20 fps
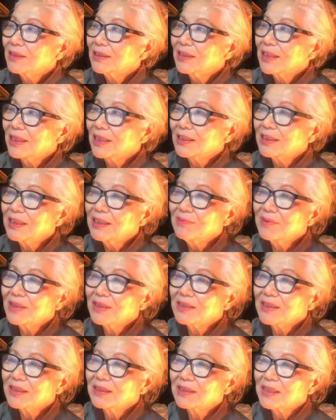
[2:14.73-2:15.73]
약 2배
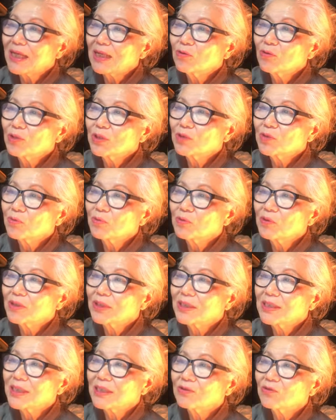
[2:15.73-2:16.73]
이상 칼로리 소모를
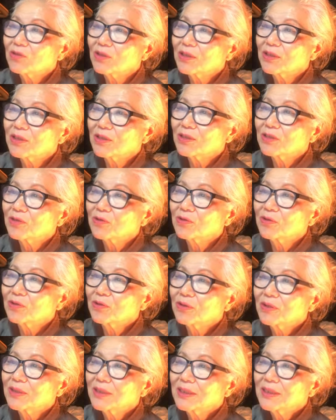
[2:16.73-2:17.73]
기대할 수 있는 것이고
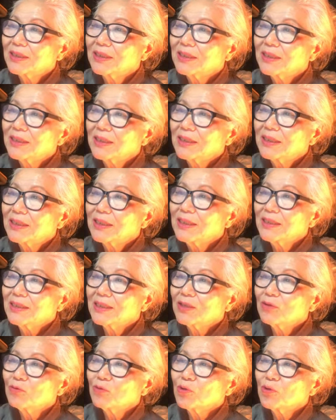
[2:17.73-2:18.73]

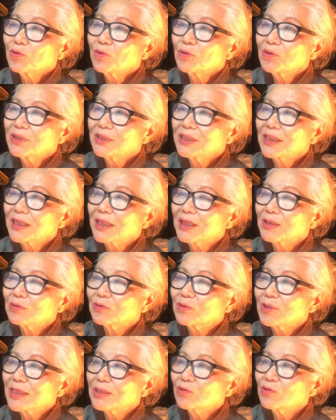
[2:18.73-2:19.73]
인체 운동을
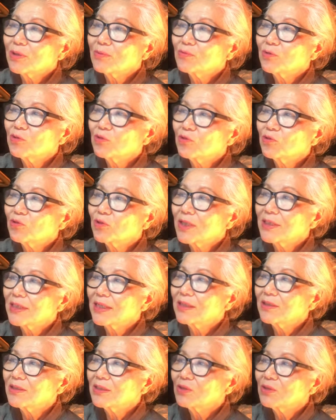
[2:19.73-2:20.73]
시작하고 탄수화물을 주된
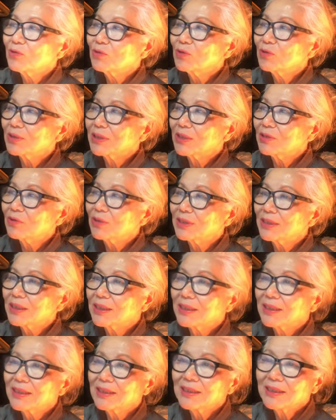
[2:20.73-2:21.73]
에너지원으로
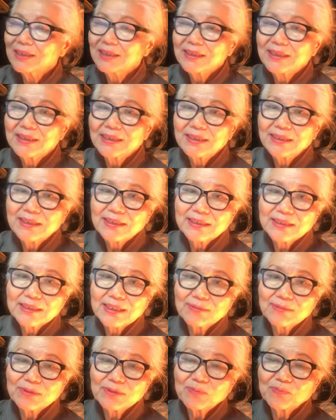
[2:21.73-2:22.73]
사용하다가
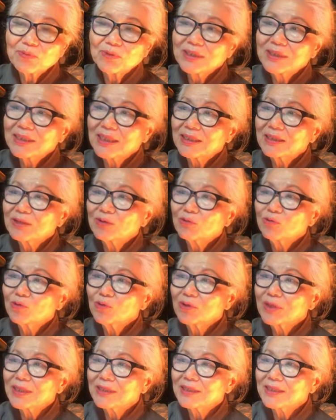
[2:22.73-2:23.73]
30분 이상
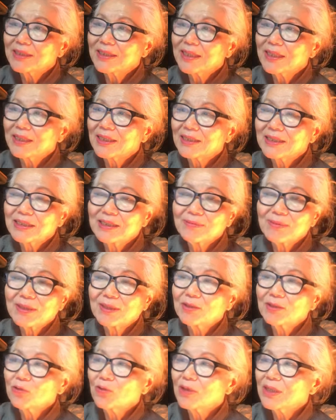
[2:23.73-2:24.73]
운동을 했을 때
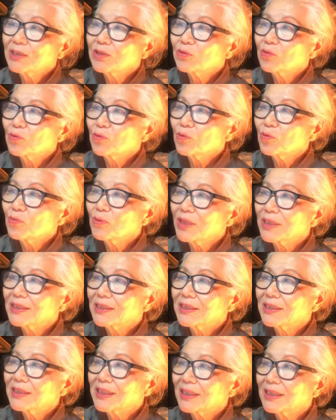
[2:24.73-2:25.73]
지방을 효과적으로 소모하기
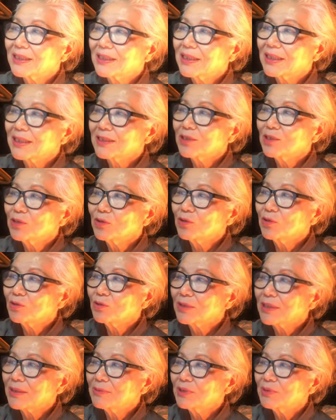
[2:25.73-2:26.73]
시작한다. 적어도
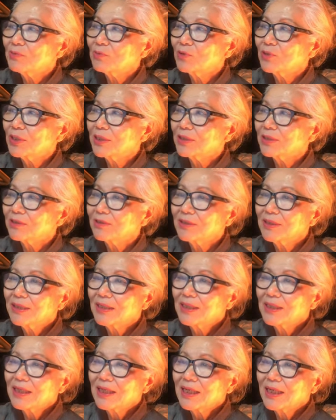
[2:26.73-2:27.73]
30분에서
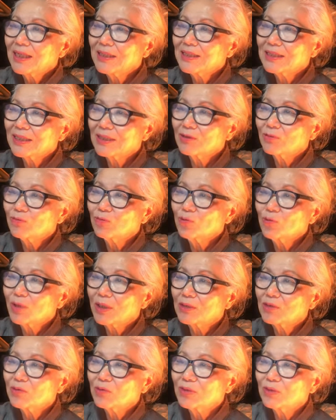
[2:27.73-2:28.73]
1시간
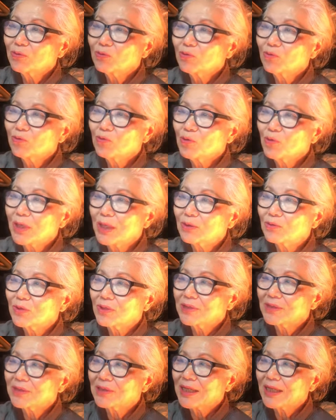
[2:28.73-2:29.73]
운동할 수 있는 운동
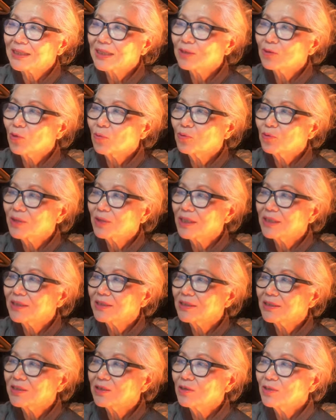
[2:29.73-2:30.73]
강도에서 가장 높은
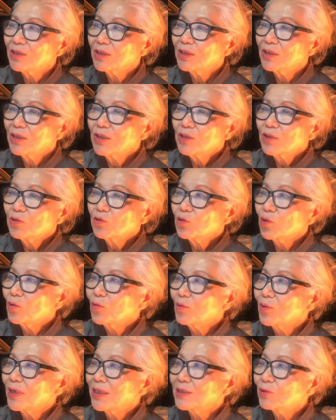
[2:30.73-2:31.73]
에너지를
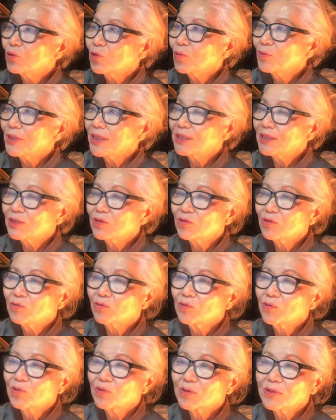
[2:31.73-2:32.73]
소비할, 소비할 수 있는
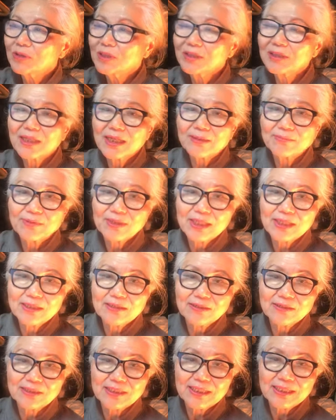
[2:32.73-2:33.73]
운동을 선택하면
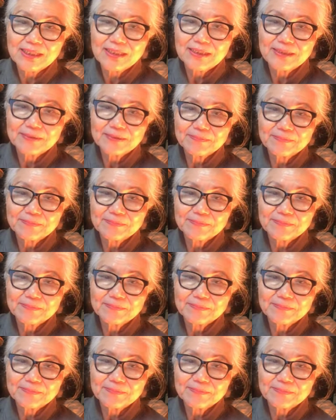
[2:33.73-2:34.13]
되는 것이다.